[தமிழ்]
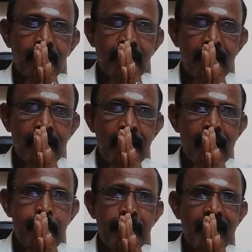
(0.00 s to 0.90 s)

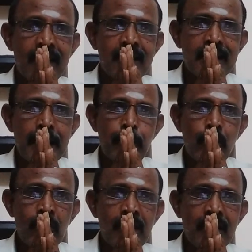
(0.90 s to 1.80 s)
இவர்களுக்கெல்லாம் எனது
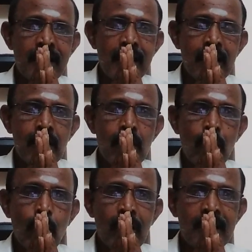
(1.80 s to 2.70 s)
இதயபூர்வ நன்றி
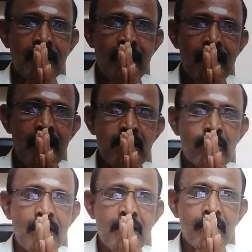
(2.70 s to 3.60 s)
உங்களது
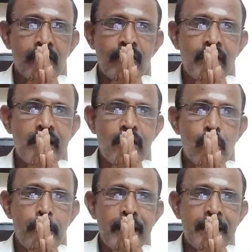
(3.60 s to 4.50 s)
நல்லாதருடன்
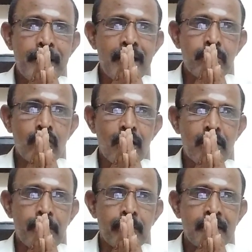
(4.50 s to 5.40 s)
வீடியோ மேன்மேலும்
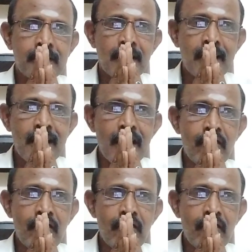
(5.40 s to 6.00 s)
தொடரும் நன்றி